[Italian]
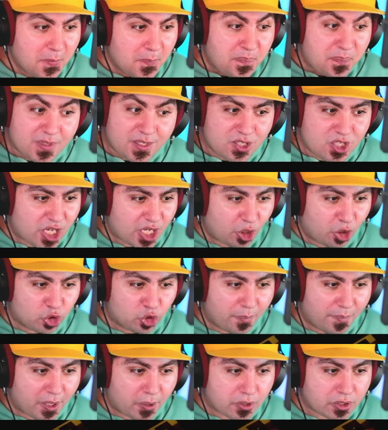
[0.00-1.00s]
eh.
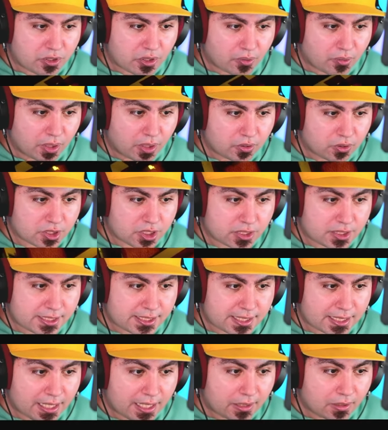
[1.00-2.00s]
Secondo me questo è qualcosa
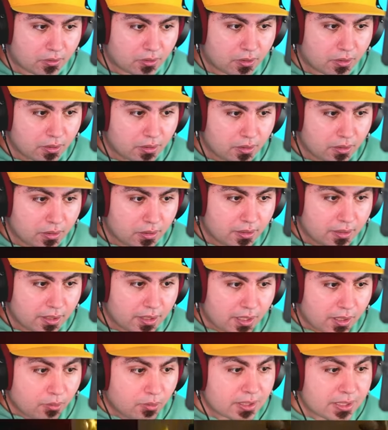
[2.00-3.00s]
di strano.
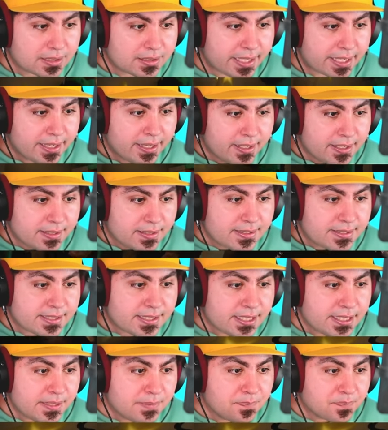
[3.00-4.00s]
Guardate,
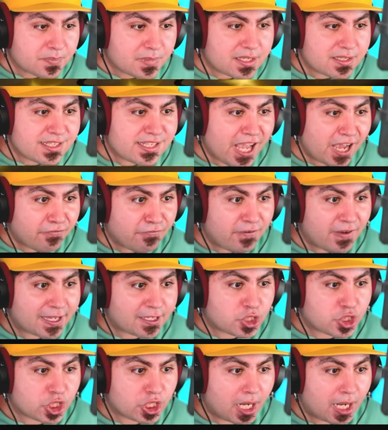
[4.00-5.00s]
si, si
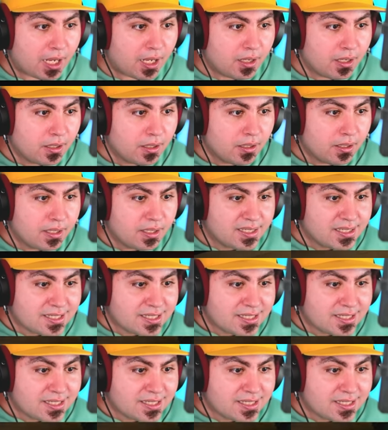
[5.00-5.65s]
affaccia